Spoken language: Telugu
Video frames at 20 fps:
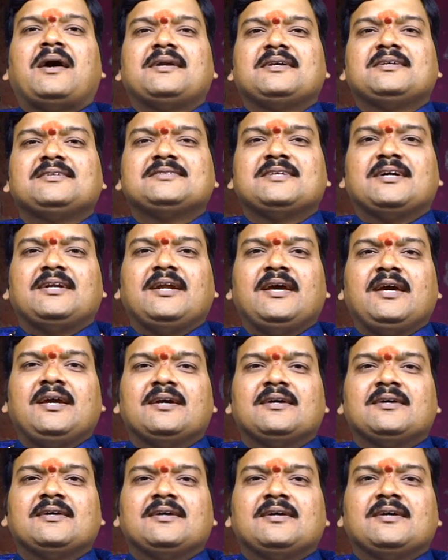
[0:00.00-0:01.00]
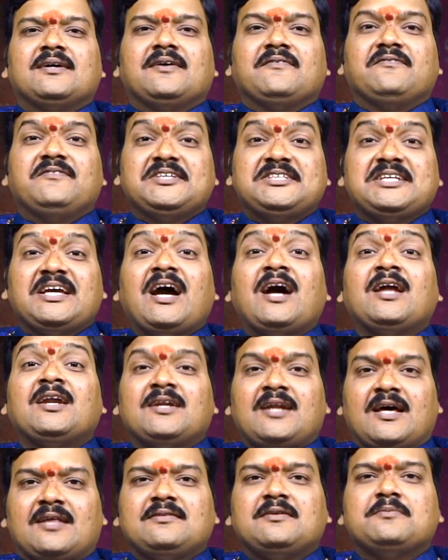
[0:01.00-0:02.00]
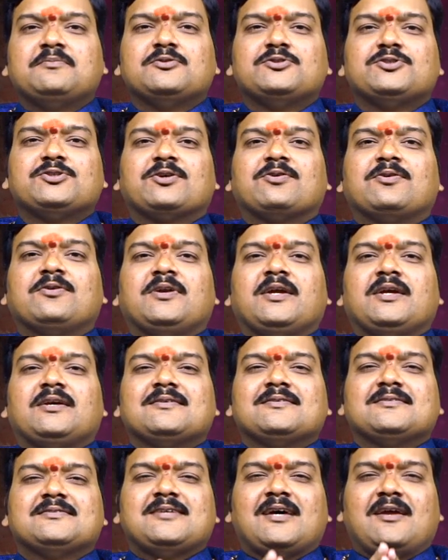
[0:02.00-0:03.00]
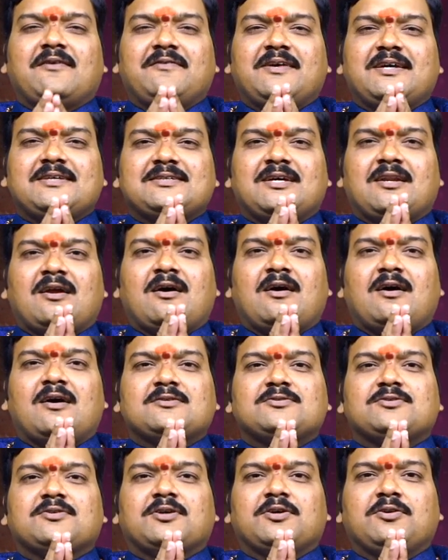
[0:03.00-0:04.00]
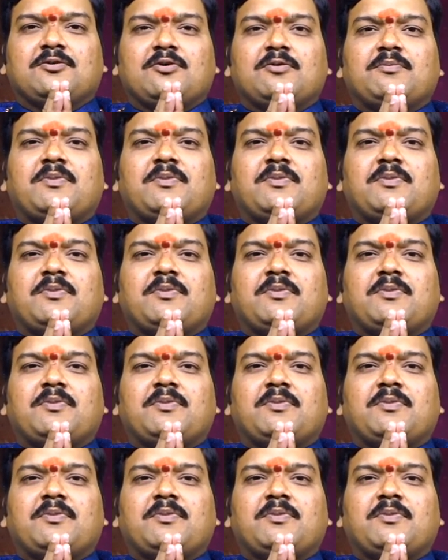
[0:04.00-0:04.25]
పాటించండి విజయాలను అందిపుచ్చుకోండి సర్వే జనాహా సుఖినో